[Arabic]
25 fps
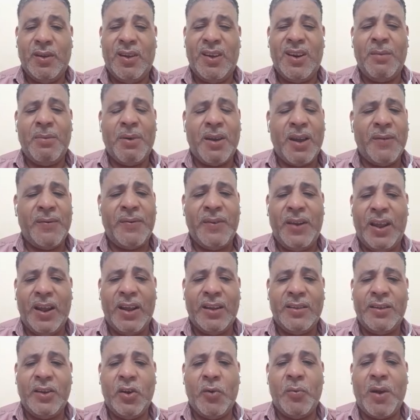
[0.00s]
انا بخاف من
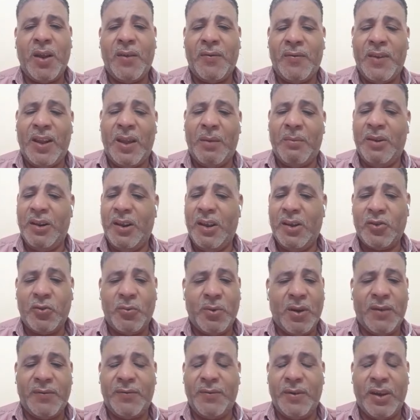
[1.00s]
الحاجات دي او بخاف من العمليات
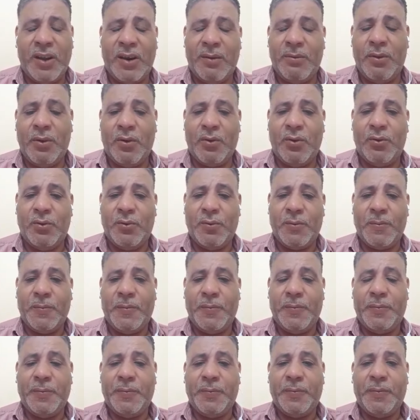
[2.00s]
وبخاف من الكلام ده كله
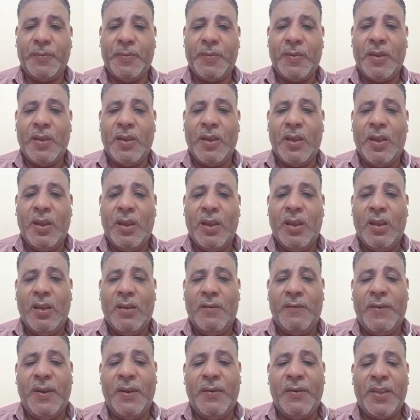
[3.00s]

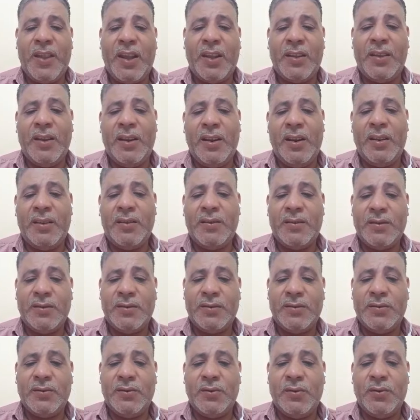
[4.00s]
ففتحت النت
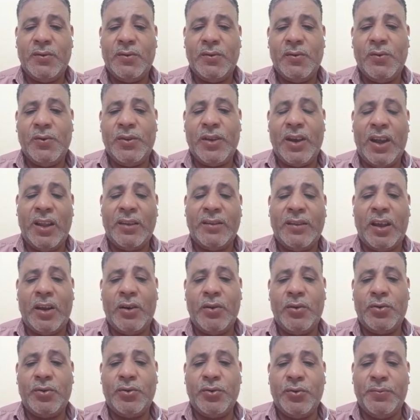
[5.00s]
دخلت على
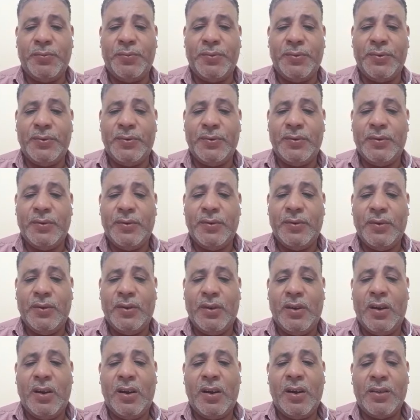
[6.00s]
اليوتيوب
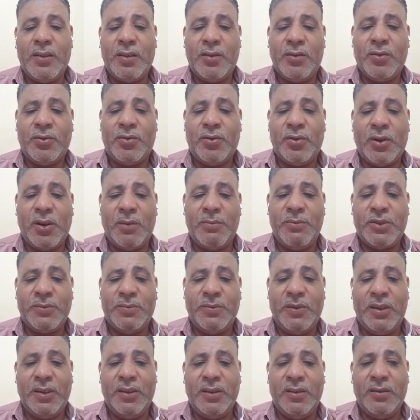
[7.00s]
قريت الدكتور رامي
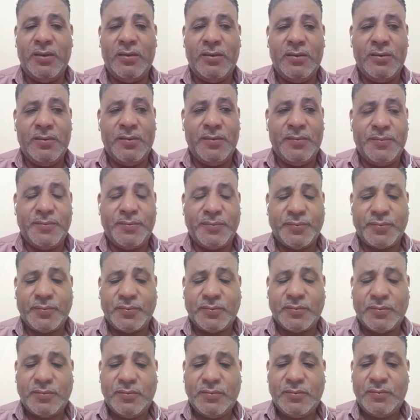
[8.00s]
اسماعيل
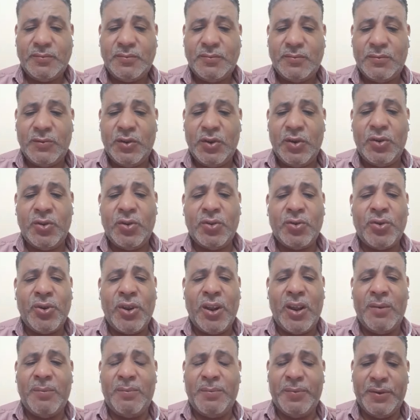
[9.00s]
دكتور
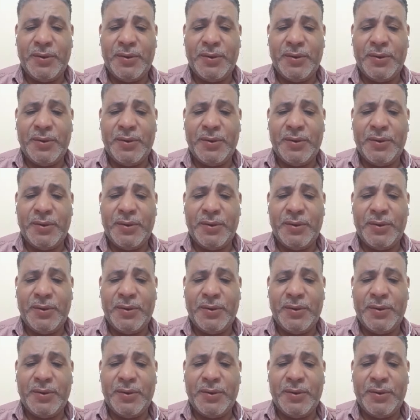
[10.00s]
قلب